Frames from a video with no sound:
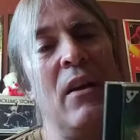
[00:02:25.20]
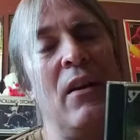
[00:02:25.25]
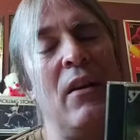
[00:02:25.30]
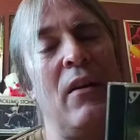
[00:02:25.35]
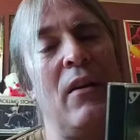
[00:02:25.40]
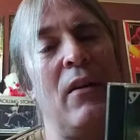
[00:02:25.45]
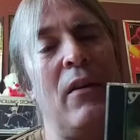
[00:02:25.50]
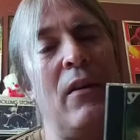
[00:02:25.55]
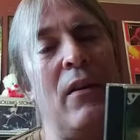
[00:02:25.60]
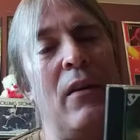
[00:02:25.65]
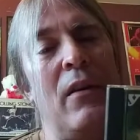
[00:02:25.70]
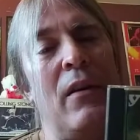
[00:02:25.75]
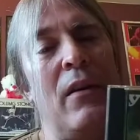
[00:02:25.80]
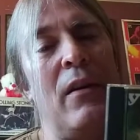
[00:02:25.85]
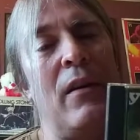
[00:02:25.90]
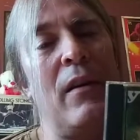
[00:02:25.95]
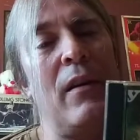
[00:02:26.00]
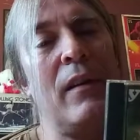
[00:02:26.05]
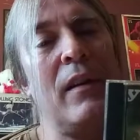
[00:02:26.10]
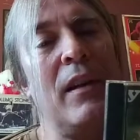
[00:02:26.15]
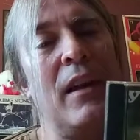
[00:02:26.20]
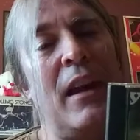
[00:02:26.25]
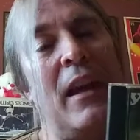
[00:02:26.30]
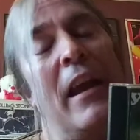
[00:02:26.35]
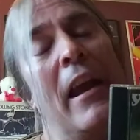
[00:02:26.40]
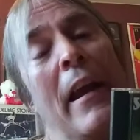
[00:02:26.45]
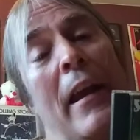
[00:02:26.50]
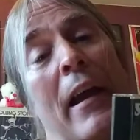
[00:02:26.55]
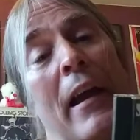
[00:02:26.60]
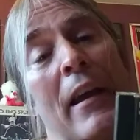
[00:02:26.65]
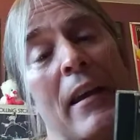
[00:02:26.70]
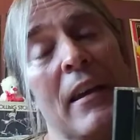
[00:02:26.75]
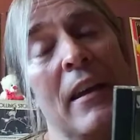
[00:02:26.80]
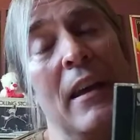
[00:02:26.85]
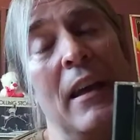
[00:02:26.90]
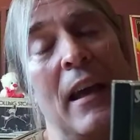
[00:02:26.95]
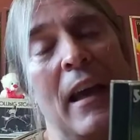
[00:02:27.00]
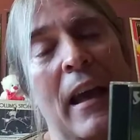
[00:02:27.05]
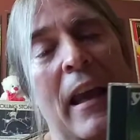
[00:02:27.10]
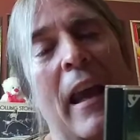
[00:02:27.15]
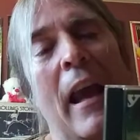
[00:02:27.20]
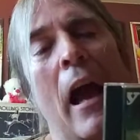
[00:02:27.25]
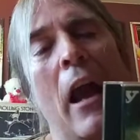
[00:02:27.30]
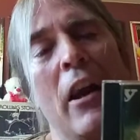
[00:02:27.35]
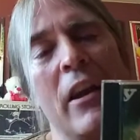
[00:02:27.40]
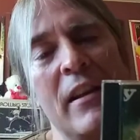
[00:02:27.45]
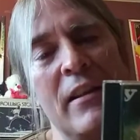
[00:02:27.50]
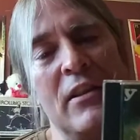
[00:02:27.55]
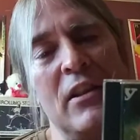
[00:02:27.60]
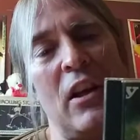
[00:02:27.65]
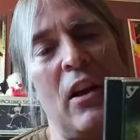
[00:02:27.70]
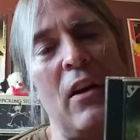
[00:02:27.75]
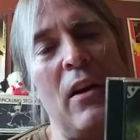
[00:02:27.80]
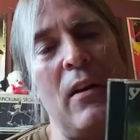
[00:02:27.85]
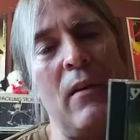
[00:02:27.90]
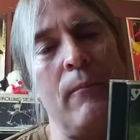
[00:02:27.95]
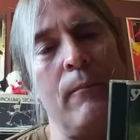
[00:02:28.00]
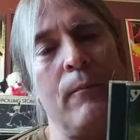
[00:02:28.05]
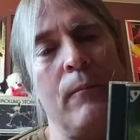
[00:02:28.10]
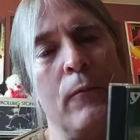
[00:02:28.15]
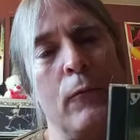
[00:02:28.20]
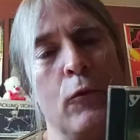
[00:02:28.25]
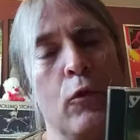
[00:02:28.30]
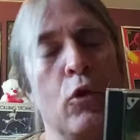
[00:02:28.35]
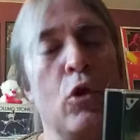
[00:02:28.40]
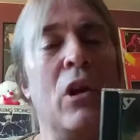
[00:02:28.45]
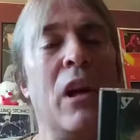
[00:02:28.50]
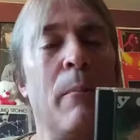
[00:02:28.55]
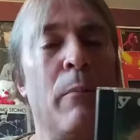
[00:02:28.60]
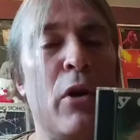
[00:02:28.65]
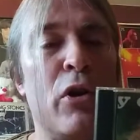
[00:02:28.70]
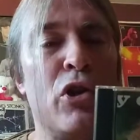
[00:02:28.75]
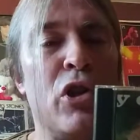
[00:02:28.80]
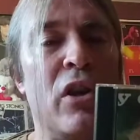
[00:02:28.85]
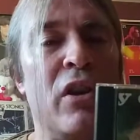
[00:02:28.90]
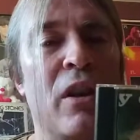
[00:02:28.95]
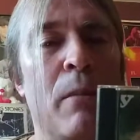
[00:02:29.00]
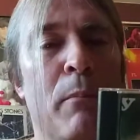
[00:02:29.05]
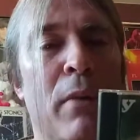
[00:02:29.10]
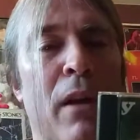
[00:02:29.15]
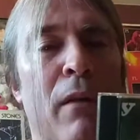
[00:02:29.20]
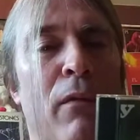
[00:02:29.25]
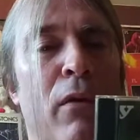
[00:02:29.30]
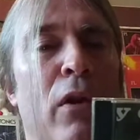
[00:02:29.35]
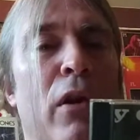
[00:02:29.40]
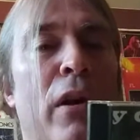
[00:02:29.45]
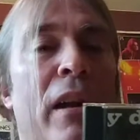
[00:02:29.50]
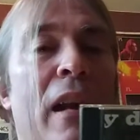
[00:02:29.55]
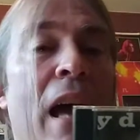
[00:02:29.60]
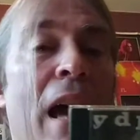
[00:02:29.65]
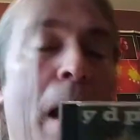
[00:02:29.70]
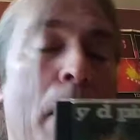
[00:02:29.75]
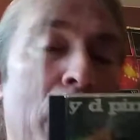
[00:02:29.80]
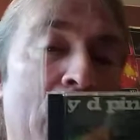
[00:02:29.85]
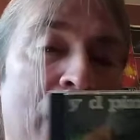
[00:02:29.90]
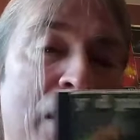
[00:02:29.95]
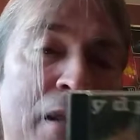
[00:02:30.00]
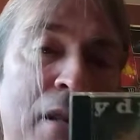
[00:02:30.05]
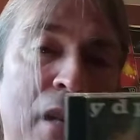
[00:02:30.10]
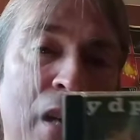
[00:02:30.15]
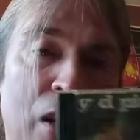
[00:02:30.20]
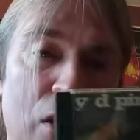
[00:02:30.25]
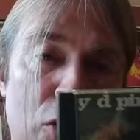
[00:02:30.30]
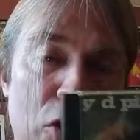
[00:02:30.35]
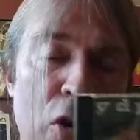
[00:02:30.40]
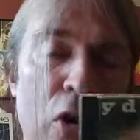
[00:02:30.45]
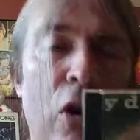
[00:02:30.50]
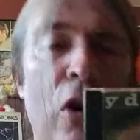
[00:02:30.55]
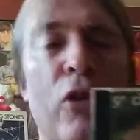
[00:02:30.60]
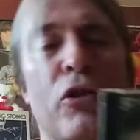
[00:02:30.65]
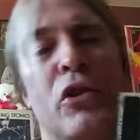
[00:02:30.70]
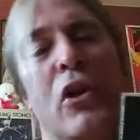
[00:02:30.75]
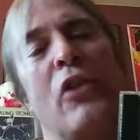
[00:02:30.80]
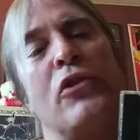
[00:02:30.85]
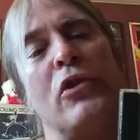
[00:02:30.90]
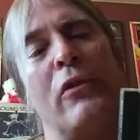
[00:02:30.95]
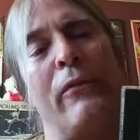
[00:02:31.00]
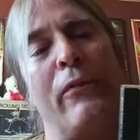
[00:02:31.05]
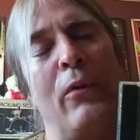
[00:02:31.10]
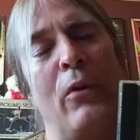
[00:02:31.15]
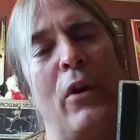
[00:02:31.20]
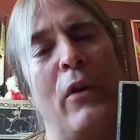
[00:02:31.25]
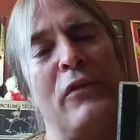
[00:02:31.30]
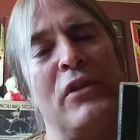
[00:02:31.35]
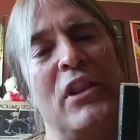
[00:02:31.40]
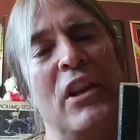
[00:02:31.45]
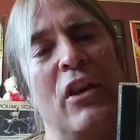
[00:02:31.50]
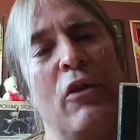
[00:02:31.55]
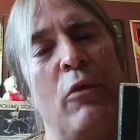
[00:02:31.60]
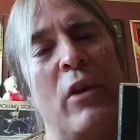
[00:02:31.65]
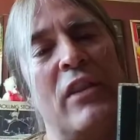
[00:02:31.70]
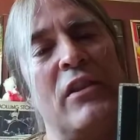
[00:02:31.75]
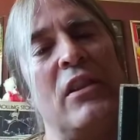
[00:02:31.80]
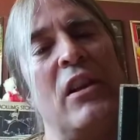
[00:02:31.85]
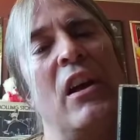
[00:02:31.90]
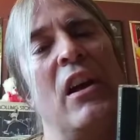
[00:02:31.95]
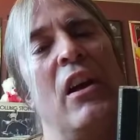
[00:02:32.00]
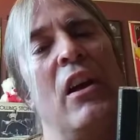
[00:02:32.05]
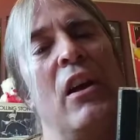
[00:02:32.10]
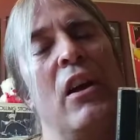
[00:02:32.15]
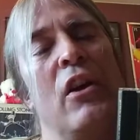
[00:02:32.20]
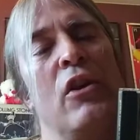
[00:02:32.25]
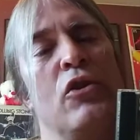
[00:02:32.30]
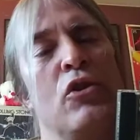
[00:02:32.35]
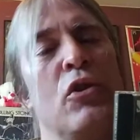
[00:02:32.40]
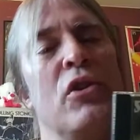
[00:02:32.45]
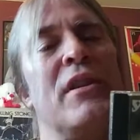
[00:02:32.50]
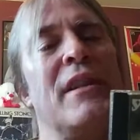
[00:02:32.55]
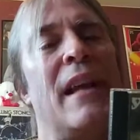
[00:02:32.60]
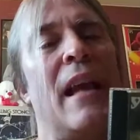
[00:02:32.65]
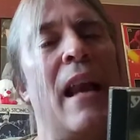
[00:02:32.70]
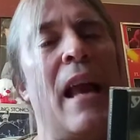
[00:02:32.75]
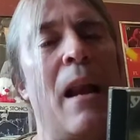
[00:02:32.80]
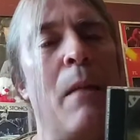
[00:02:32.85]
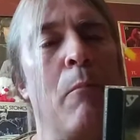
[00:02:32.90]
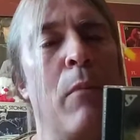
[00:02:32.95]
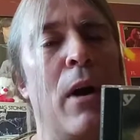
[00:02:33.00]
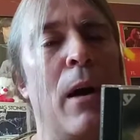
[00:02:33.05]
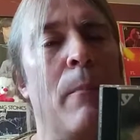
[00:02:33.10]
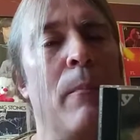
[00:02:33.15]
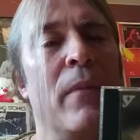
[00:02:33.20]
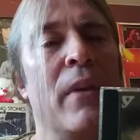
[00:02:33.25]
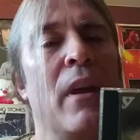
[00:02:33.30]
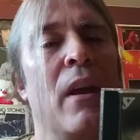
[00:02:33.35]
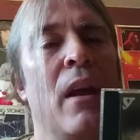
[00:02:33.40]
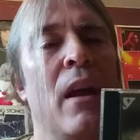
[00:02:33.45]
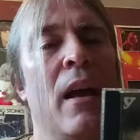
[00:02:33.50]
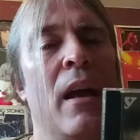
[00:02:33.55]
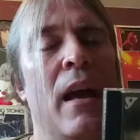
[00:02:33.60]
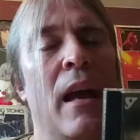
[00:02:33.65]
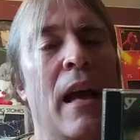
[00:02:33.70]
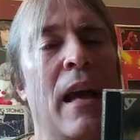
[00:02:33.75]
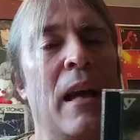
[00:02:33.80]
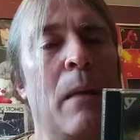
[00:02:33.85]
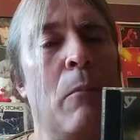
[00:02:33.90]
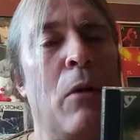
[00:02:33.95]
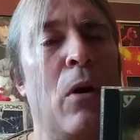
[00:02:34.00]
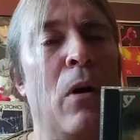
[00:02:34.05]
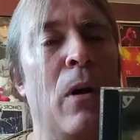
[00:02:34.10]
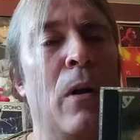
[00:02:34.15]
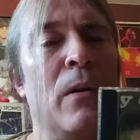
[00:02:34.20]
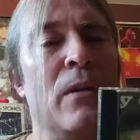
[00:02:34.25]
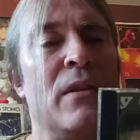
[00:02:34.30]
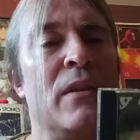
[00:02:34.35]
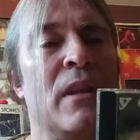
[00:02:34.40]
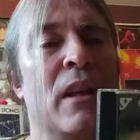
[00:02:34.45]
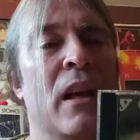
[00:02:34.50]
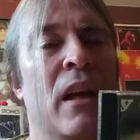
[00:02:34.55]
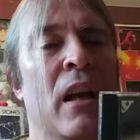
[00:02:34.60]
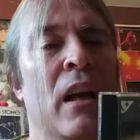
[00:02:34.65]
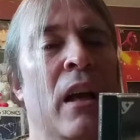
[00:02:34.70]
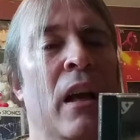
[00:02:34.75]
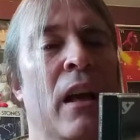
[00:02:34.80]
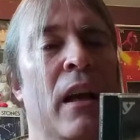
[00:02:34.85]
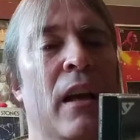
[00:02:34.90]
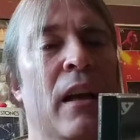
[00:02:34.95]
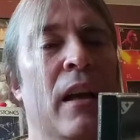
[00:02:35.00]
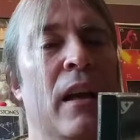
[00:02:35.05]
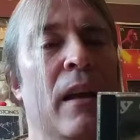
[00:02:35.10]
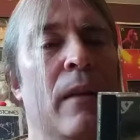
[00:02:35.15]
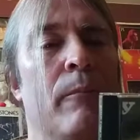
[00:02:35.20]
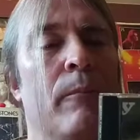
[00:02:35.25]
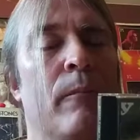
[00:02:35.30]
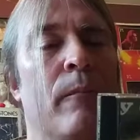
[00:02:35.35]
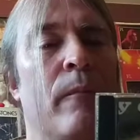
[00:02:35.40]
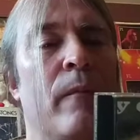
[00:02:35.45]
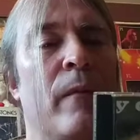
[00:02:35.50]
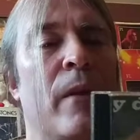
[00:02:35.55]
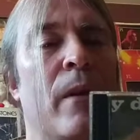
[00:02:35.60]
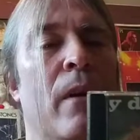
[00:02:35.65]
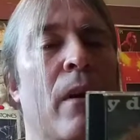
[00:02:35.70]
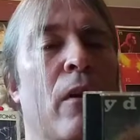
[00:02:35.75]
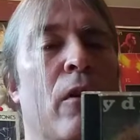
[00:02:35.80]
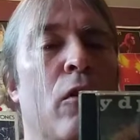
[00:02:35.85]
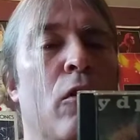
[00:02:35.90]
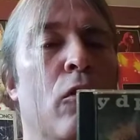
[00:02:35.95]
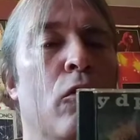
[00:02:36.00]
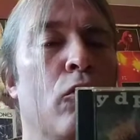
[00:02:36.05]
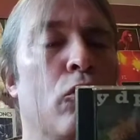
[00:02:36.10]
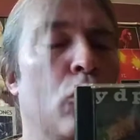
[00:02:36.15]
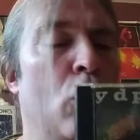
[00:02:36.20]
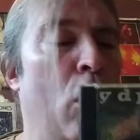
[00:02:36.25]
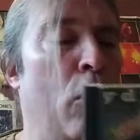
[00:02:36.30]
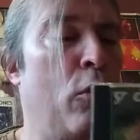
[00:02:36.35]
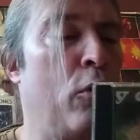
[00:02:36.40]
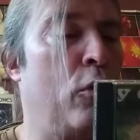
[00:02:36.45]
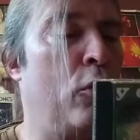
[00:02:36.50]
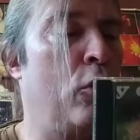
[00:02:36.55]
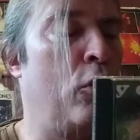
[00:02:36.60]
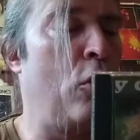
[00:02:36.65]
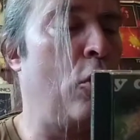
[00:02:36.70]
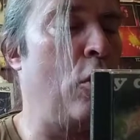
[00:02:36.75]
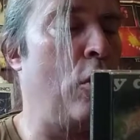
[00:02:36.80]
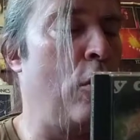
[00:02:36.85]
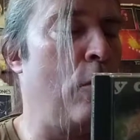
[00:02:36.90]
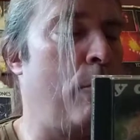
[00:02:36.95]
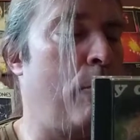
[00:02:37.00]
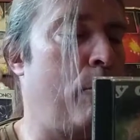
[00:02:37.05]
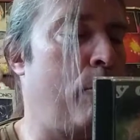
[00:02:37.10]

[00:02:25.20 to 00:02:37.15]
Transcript: euh, qui réalisera toutes les pochettes de Pink Floyd à partir de A Full of Secrets jusqu'à l'album Animals. Et donc, euh,